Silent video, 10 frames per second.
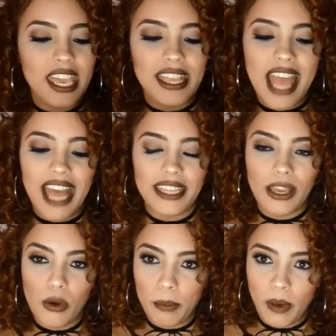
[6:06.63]
E
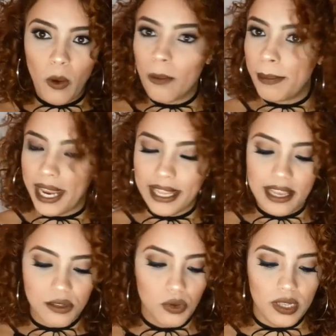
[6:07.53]
nada que eu comprei
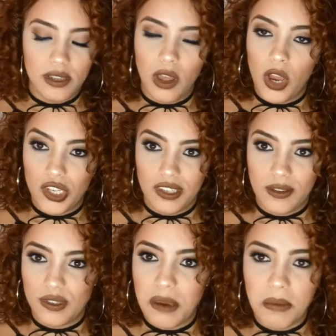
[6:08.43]
das duas lojas,
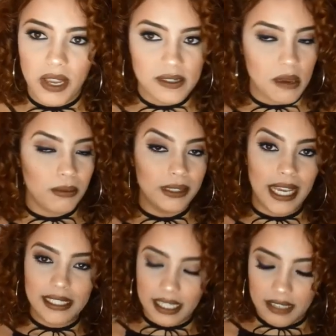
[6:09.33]
eu sempre recebo
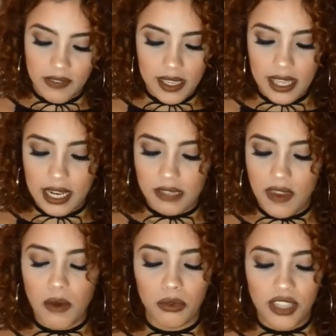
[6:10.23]
nada que vem deles,
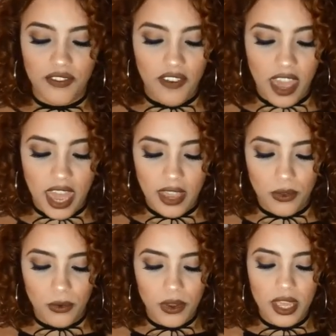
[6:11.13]
vem com
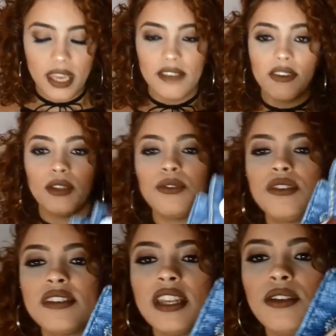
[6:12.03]
defeito, vem
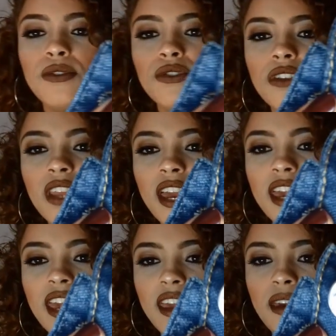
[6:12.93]
tudo escrito,
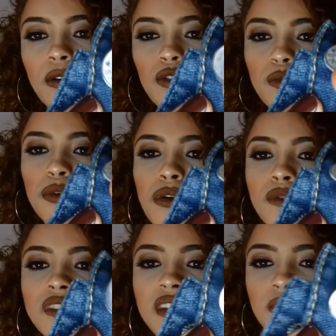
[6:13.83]
é, os
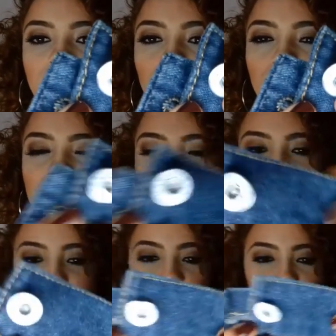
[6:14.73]
botãozinhos, tudo
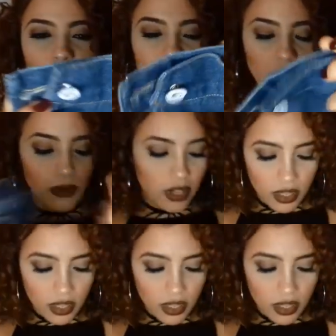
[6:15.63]
certinho.